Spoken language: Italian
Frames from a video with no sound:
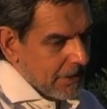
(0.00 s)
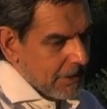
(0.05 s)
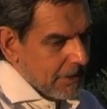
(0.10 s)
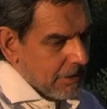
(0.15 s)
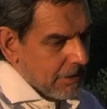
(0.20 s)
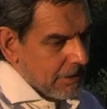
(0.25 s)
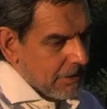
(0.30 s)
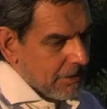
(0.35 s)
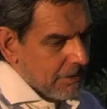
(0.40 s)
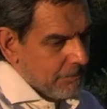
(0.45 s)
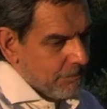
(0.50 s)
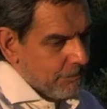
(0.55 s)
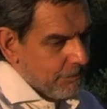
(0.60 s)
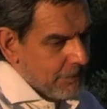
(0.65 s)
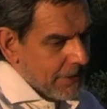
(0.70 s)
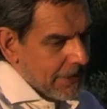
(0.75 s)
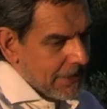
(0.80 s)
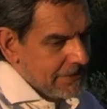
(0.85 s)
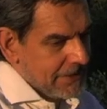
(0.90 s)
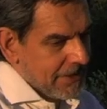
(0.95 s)
eh,
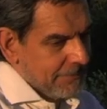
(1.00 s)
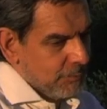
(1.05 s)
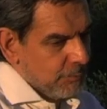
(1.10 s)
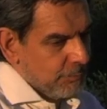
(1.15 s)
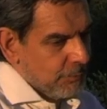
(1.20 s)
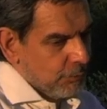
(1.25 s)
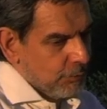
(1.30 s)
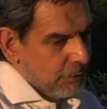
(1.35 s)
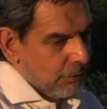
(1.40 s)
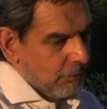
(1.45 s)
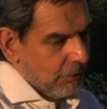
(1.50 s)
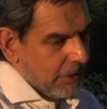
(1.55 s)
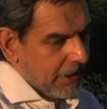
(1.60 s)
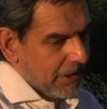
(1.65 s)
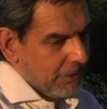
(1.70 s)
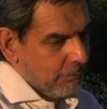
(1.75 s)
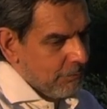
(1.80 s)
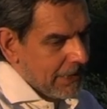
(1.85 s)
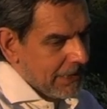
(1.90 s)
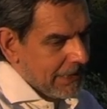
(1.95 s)
per esempio per quello che
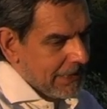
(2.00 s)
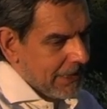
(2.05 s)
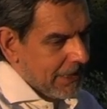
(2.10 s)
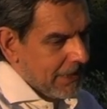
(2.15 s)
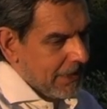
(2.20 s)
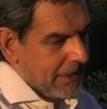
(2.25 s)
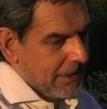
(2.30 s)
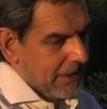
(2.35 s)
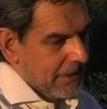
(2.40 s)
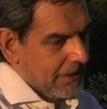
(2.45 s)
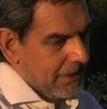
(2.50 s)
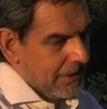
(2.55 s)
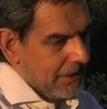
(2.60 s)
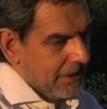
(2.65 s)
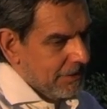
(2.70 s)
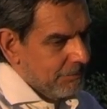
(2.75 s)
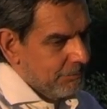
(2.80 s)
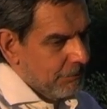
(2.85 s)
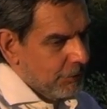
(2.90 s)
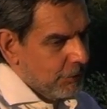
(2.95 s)
riguarda
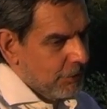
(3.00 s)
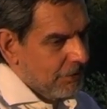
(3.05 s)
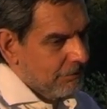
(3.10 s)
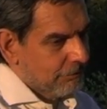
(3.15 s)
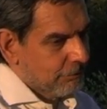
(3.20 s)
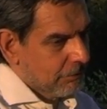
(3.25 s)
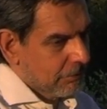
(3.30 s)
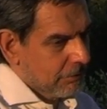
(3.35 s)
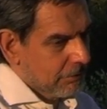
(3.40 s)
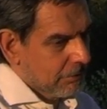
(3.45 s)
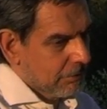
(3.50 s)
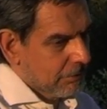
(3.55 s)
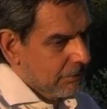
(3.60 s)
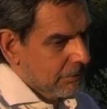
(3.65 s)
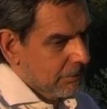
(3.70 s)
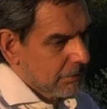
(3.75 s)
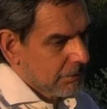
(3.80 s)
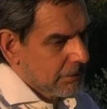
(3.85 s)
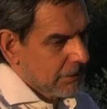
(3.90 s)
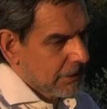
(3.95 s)
il mio lavoro,
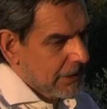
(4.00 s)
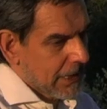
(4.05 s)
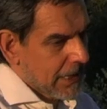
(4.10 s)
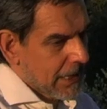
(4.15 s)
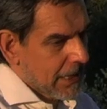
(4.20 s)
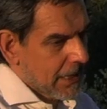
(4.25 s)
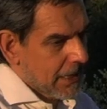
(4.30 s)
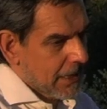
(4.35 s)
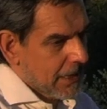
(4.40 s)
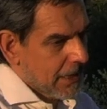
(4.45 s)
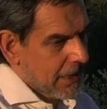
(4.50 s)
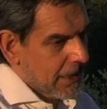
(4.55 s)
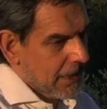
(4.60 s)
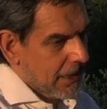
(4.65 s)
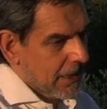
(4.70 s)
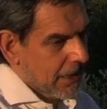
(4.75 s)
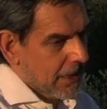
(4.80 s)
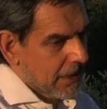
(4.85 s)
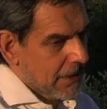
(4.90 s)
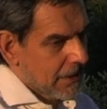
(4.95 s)

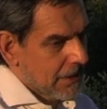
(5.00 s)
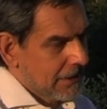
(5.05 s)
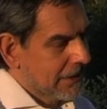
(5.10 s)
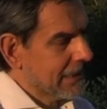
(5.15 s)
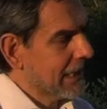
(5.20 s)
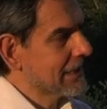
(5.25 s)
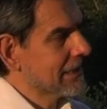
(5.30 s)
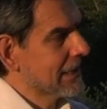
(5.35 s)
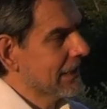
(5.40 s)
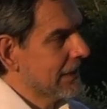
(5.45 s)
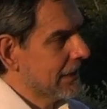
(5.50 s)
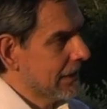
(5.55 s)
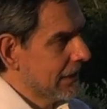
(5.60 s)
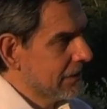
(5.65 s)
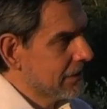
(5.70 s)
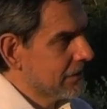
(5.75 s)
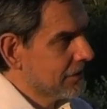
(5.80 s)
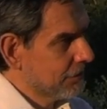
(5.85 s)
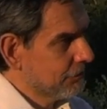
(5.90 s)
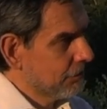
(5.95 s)
è
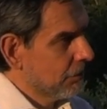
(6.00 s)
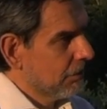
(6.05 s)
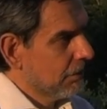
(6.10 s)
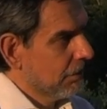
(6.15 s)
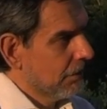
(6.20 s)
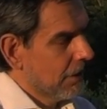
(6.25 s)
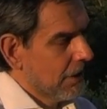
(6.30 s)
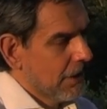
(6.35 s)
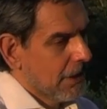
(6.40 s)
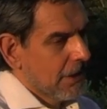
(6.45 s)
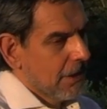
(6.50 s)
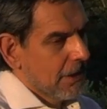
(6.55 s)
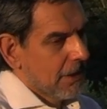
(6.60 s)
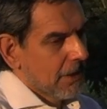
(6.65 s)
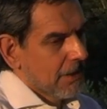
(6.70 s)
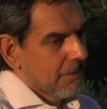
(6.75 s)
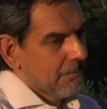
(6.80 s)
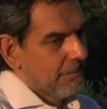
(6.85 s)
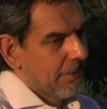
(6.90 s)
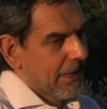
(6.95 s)
interessantissimo,
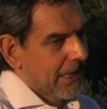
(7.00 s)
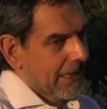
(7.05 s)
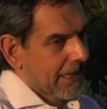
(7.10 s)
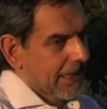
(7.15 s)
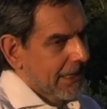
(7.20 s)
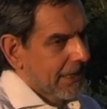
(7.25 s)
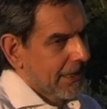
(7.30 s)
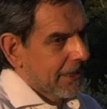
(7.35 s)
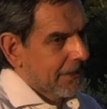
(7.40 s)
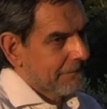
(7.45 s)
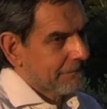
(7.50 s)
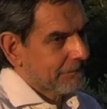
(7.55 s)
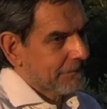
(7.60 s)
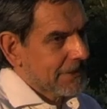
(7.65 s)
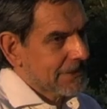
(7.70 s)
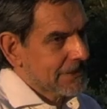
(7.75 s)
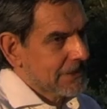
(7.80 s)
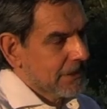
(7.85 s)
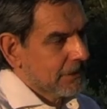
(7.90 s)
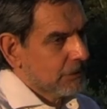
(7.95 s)
perché
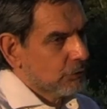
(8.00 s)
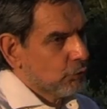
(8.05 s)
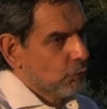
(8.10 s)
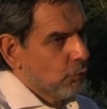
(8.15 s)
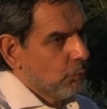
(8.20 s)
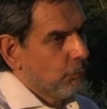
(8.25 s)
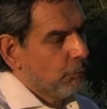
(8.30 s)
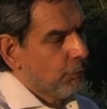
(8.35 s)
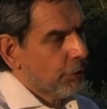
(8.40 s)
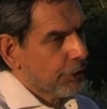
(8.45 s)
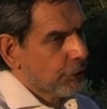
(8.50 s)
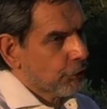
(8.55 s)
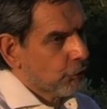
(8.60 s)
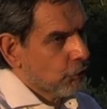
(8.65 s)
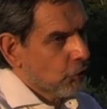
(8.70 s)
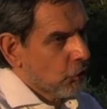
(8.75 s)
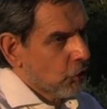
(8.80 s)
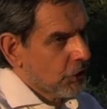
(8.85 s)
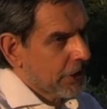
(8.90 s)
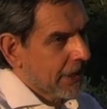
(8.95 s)
se tu puoi
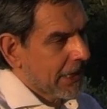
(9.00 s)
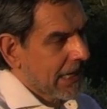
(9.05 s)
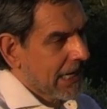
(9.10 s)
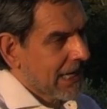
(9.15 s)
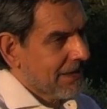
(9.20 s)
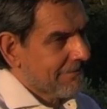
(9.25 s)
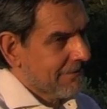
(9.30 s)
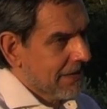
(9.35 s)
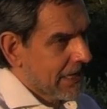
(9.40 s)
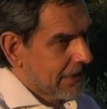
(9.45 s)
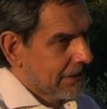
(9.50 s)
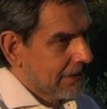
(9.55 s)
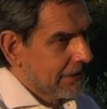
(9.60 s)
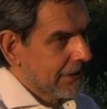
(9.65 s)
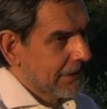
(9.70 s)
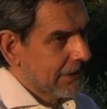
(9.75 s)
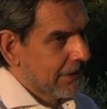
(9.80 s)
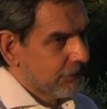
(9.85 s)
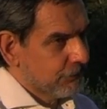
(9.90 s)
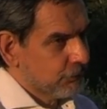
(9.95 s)
correre
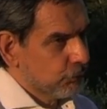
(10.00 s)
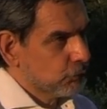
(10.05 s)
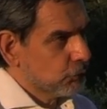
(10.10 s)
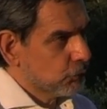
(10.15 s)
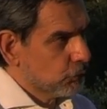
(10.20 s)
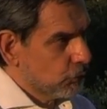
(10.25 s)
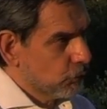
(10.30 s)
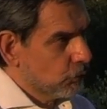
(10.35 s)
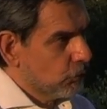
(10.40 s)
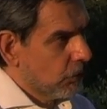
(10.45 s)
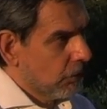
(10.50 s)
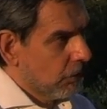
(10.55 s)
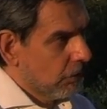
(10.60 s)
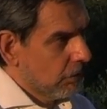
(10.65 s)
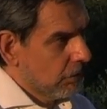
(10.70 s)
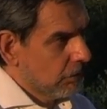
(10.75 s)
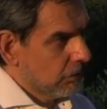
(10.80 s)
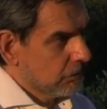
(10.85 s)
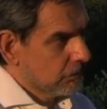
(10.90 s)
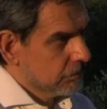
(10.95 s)
avanti nel
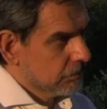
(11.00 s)
futuro,